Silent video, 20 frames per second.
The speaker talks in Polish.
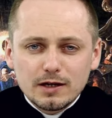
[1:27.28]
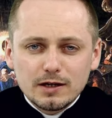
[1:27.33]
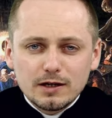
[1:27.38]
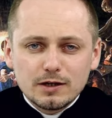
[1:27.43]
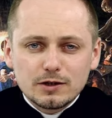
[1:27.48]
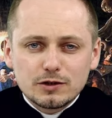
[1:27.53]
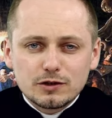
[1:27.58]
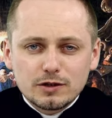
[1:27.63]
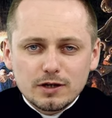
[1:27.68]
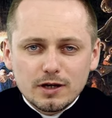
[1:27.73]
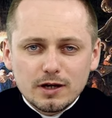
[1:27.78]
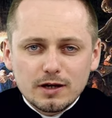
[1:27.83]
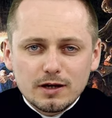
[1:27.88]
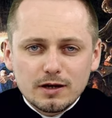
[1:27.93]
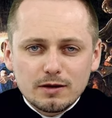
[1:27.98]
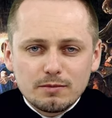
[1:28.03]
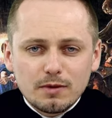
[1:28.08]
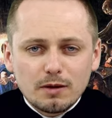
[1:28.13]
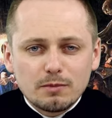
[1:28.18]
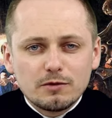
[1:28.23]
jeszcze
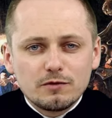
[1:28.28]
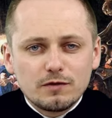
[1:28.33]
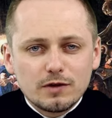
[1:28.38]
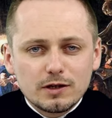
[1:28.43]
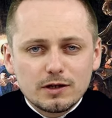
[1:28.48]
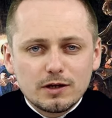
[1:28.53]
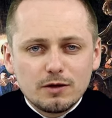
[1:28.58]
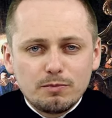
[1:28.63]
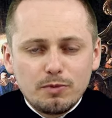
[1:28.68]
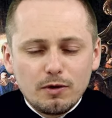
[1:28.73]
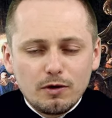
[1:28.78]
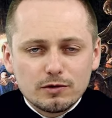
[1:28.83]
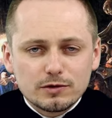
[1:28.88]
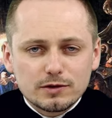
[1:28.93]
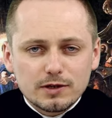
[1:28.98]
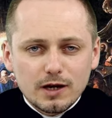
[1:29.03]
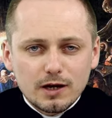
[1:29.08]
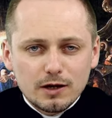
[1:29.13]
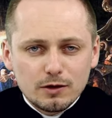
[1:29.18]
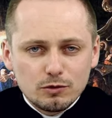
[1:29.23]
mamy Wielki
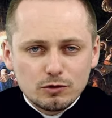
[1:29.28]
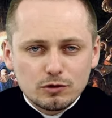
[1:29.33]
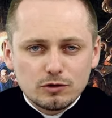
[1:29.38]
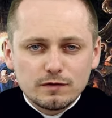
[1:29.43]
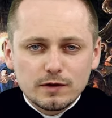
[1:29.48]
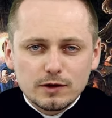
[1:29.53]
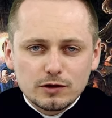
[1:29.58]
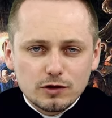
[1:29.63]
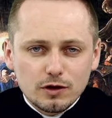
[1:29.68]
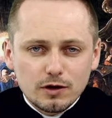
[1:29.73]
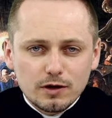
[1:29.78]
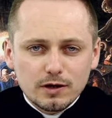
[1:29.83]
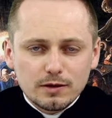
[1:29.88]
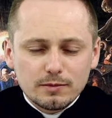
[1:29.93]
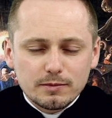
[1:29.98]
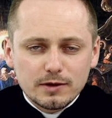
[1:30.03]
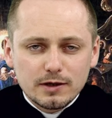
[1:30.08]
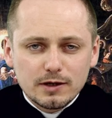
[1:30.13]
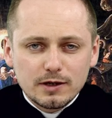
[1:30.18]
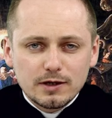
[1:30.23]
Post, ale już
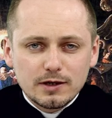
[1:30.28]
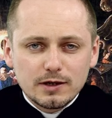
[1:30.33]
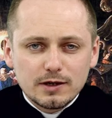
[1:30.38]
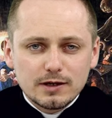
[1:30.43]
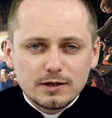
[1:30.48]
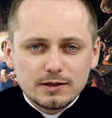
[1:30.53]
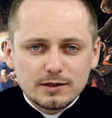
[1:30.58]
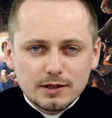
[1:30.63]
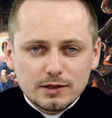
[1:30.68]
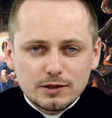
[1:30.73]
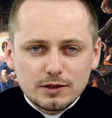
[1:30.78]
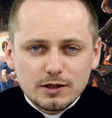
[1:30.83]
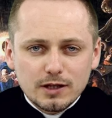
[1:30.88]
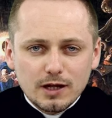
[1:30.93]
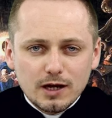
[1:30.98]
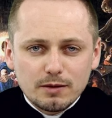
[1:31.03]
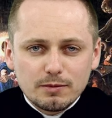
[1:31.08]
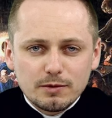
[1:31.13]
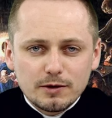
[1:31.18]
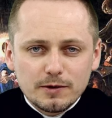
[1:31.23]
wieczorem
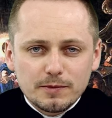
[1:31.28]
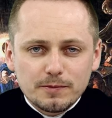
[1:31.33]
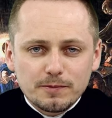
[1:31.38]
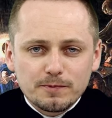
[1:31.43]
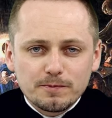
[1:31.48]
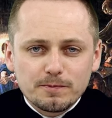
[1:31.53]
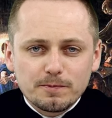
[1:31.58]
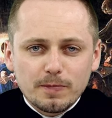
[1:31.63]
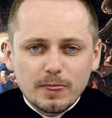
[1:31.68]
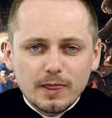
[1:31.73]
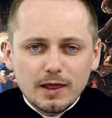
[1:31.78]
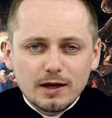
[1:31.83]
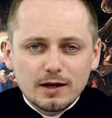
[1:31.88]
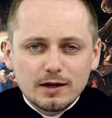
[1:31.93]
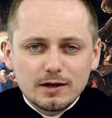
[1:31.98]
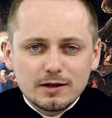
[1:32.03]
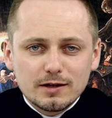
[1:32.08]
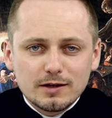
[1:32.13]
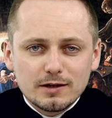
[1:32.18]
zaczynamy Y,